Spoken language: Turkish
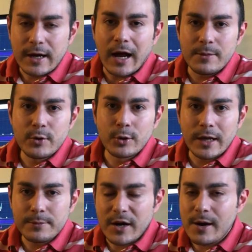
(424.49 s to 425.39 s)
kalbi
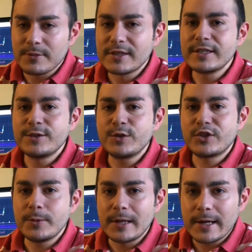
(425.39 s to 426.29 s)
olan bağımsız
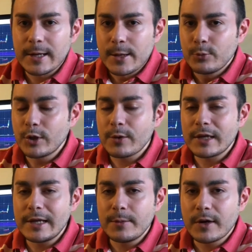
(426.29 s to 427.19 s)
İsviçre bile buna
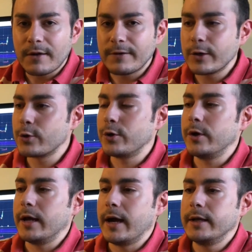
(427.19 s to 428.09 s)
öyle gibi kafa yoruyor
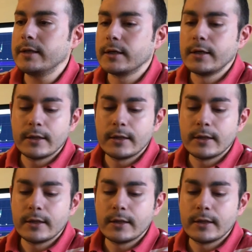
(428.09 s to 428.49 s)
yani.